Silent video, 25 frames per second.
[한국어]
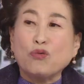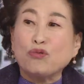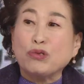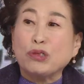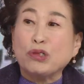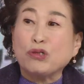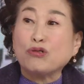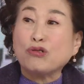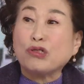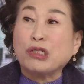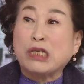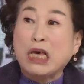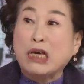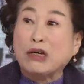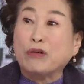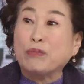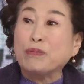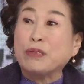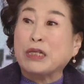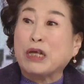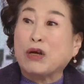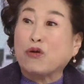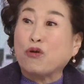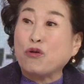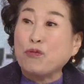우리도
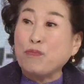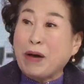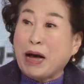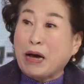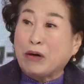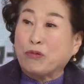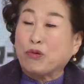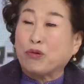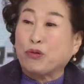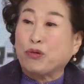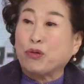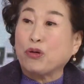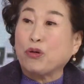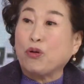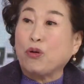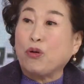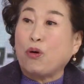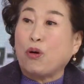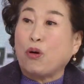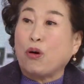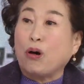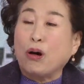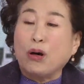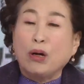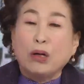세금 낸 거
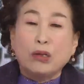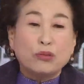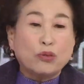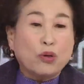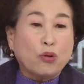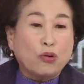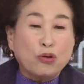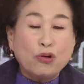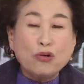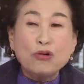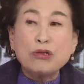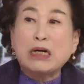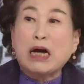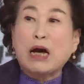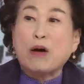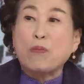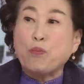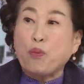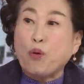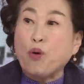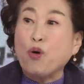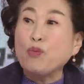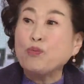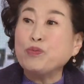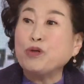많고요. 아하. 또
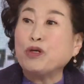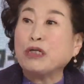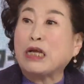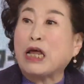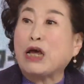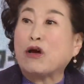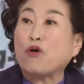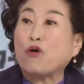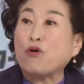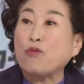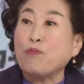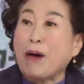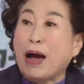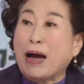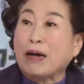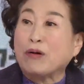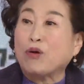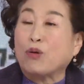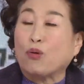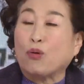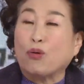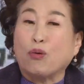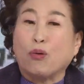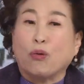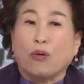건강보험료 낸 거
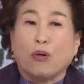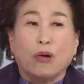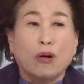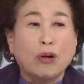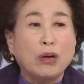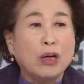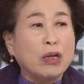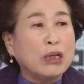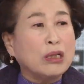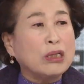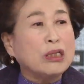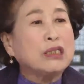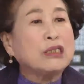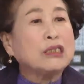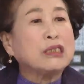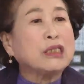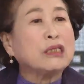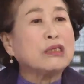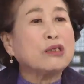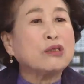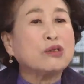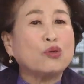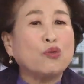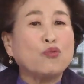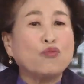많고. 그렇죠.
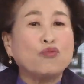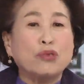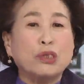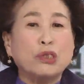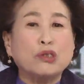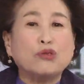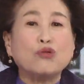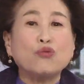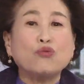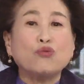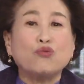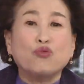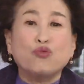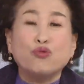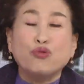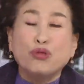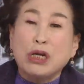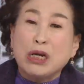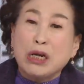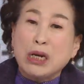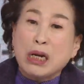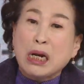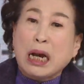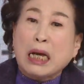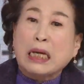이제는 또 우리도
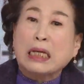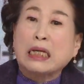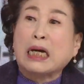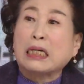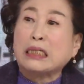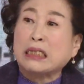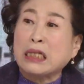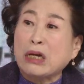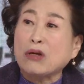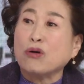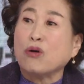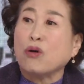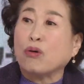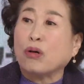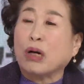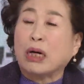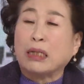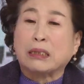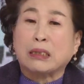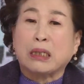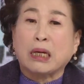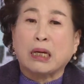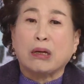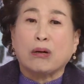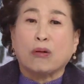누릴 나이가 된 것
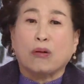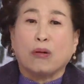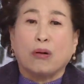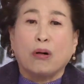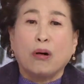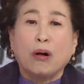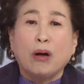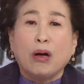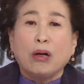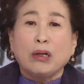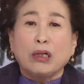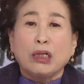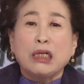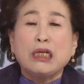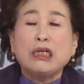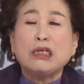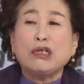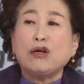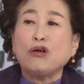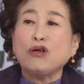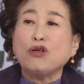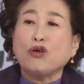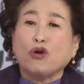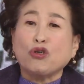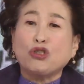같아요.
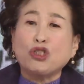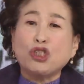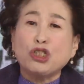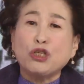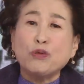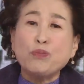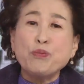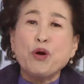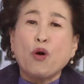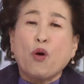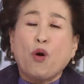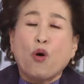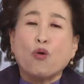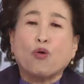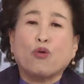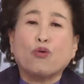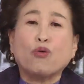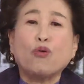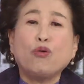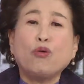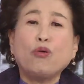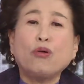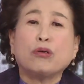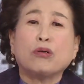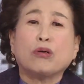일을 열심히
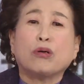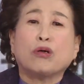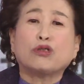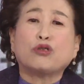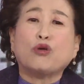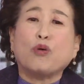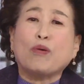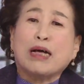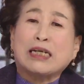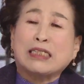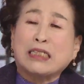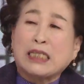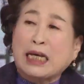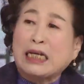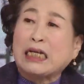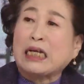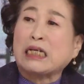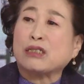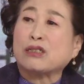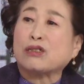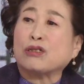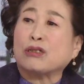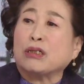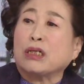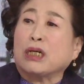하고 동안
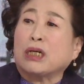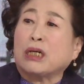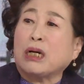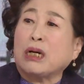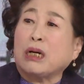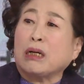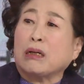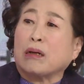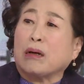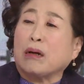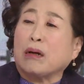살았으니까